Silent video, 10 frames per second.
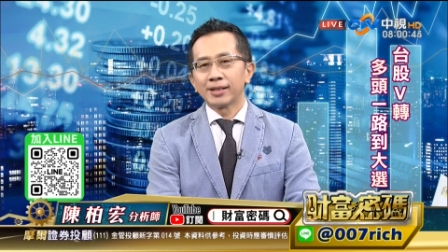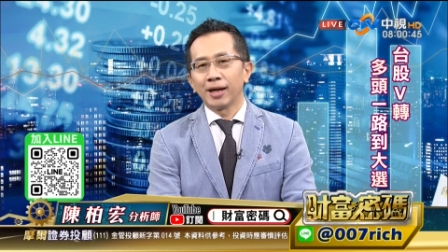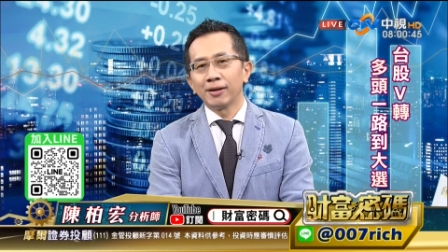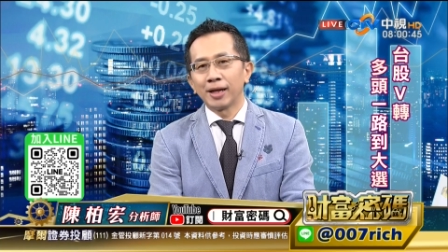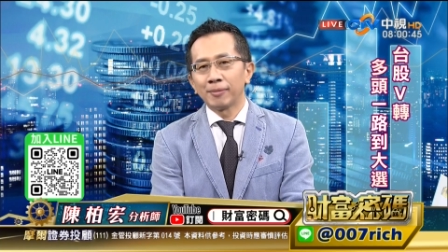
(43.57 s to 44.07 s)

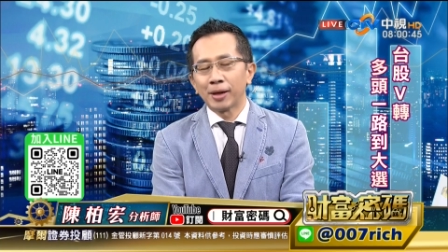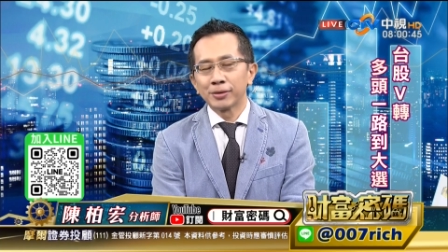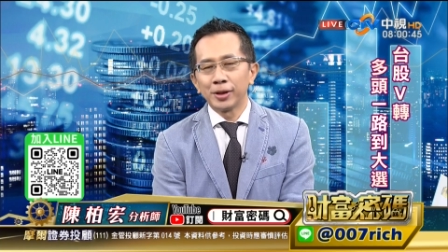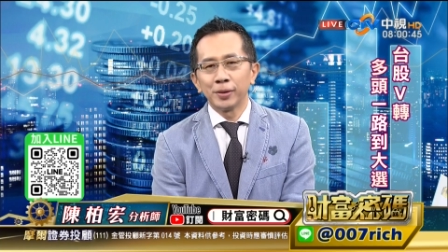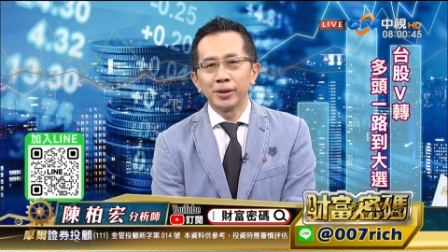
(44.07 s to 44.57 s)
超两百
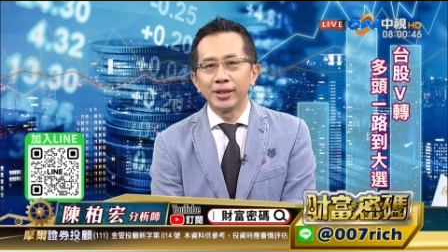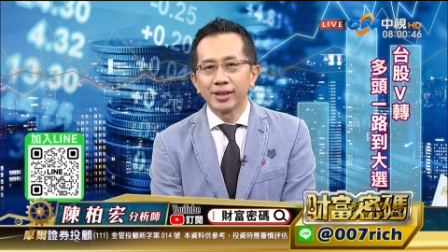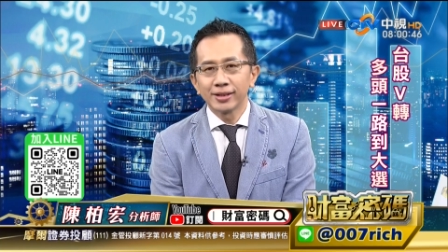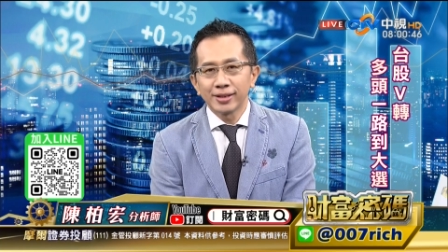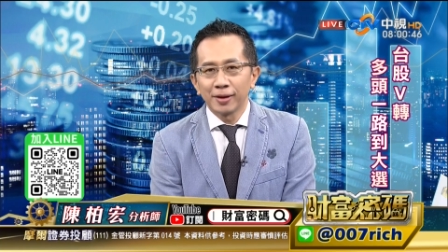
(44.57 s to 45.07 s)
五十六亿
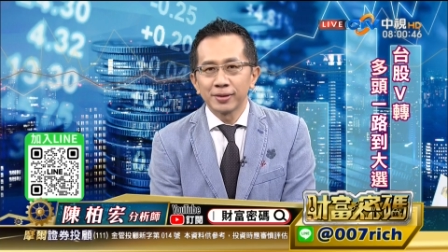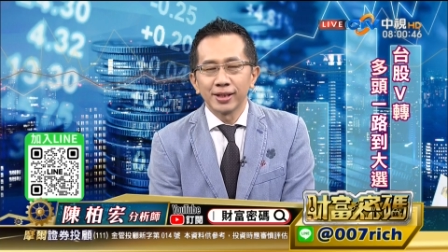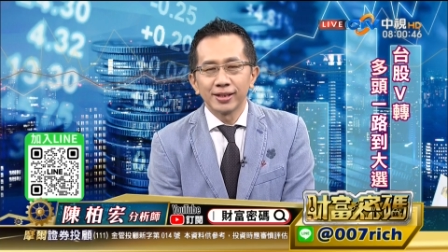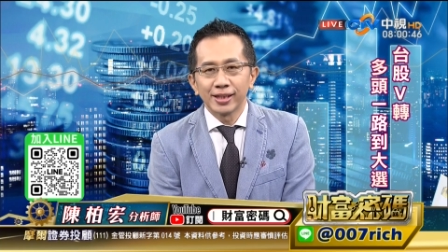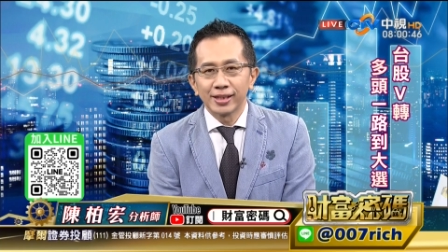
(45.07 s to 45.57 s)
呢，造
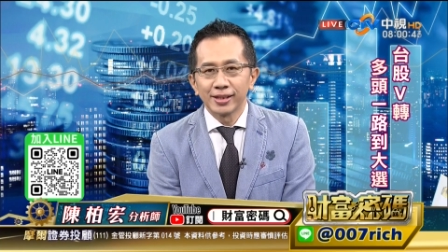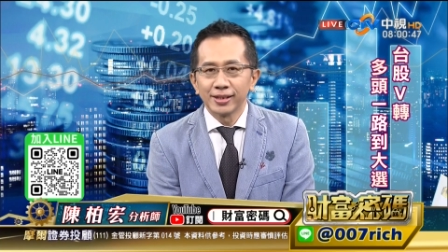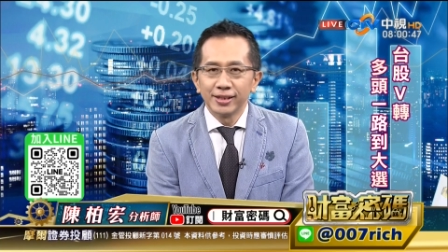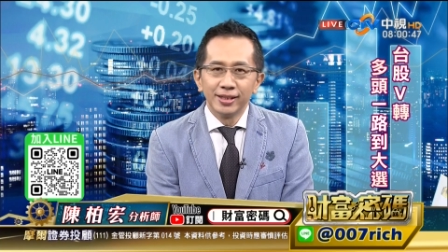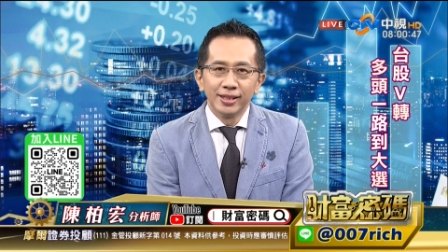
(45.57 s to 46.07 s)
成这个